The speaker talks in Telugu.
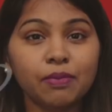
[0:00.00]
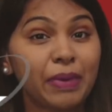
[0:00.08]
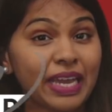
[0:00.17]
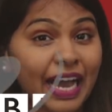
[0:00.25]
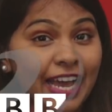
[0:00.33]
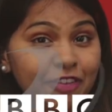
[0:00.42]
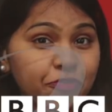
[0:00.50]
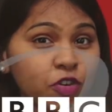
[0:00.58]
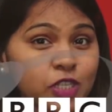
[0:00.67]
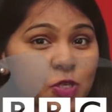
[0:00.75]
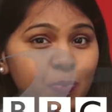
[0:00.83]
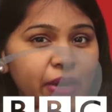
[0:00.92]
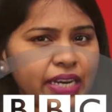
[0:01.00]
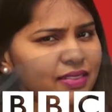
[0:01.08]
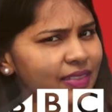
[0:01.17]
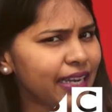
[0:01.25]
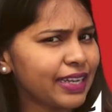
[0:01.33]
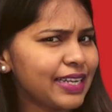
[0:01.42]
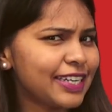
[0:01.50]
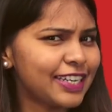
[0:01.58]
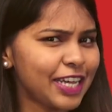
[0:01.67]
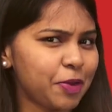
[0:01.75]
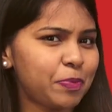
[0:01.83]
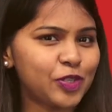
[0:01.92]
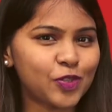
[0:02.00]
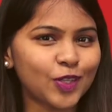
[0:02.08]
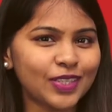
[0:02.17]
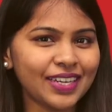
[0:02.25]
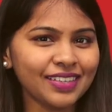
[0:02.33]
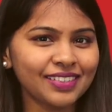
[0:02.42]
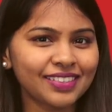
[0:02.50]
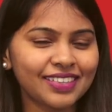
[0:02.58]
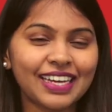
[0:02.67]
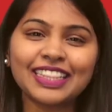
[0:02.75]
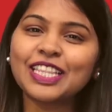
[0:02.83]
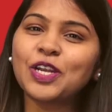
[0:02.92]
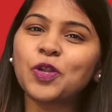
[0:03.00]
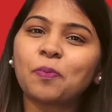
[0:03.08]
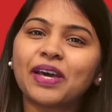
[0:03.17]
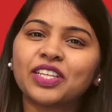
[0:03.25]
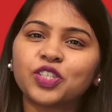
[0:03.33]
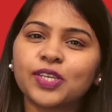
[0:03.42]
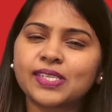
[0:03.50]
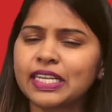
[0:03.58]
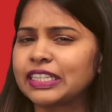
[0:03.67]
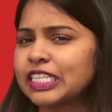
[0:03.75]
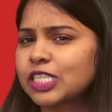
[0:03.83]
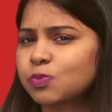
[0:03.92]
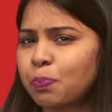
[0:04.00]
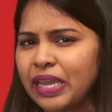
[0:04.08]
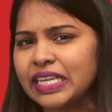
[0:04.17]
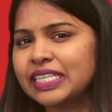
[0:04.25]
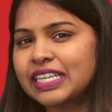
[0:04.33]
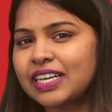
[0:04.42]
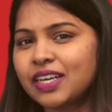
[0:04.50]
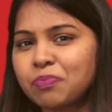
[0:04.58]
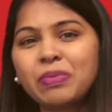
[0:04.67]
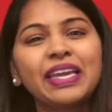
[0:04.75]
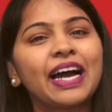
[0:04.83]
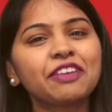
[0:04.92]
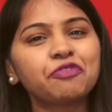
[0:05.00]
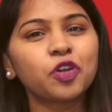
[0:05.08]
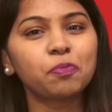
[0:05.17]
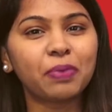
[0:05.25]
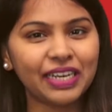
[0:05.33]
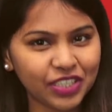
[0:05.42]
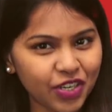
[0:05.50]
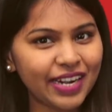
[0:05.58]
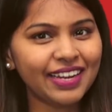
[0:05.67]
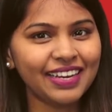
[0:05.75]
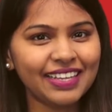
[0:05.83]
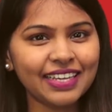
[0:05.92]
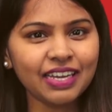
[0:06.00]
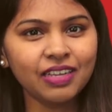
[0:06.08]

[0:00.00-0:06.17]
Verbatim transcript: మీ ఐఫోన్ స్పీడ్ తగ్గినట్లు అనిపిస్తోందా గతంలో పనిచేసినంత స్పీడ్గా మీ ఐఫోన్ పనిచేయడం లేదా